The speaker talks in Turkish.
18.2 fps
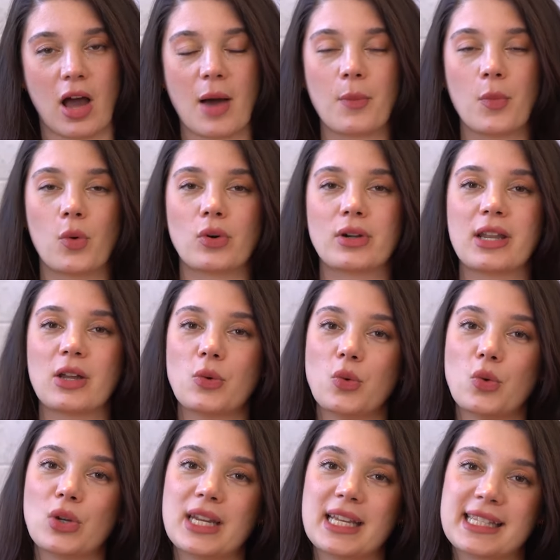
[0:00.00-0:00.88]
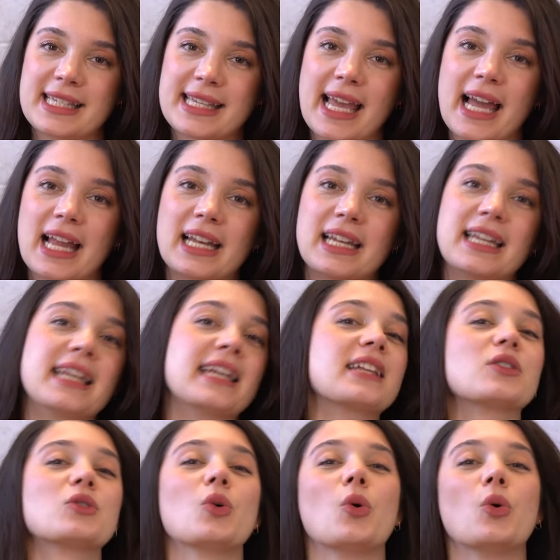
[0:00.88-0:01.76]
Ama orada
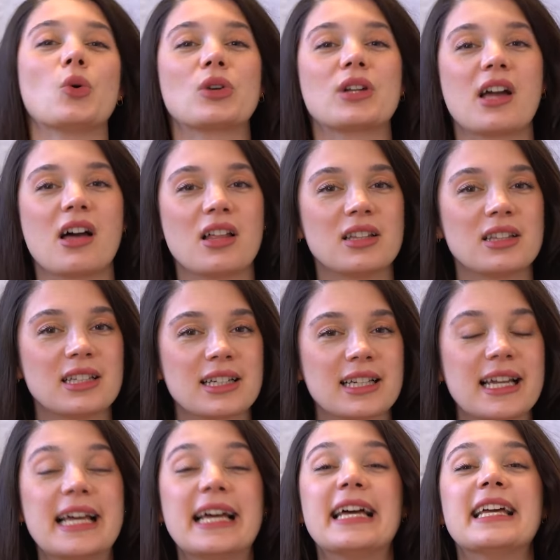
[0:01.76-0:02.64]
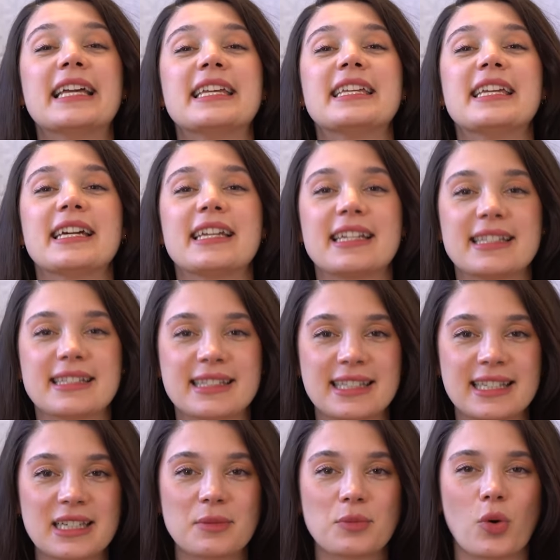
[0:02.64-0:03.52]
üretkenlik, doğurganlık,
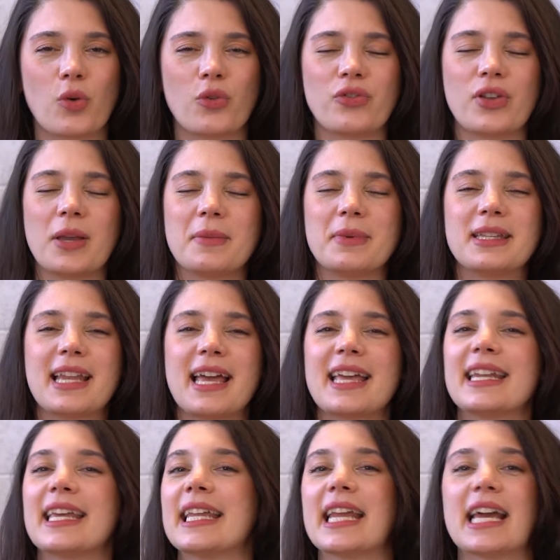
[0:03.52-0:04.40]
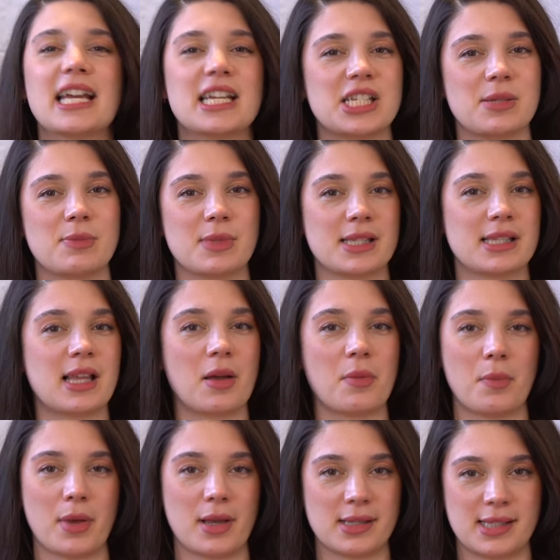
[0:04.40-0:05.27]
yaratım, o feminen
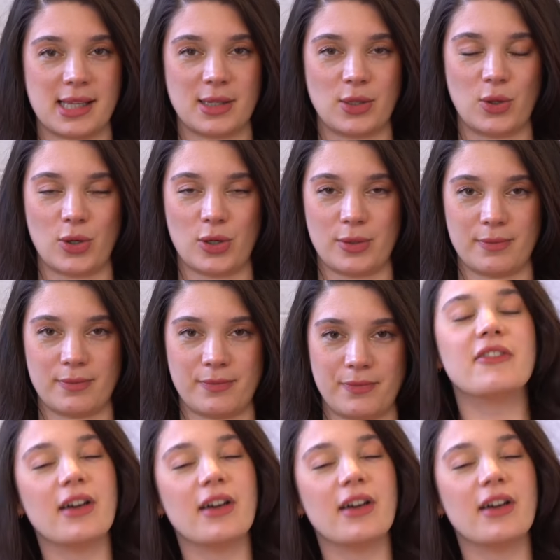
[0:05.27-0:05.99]
enerjimizden bahsediyorum.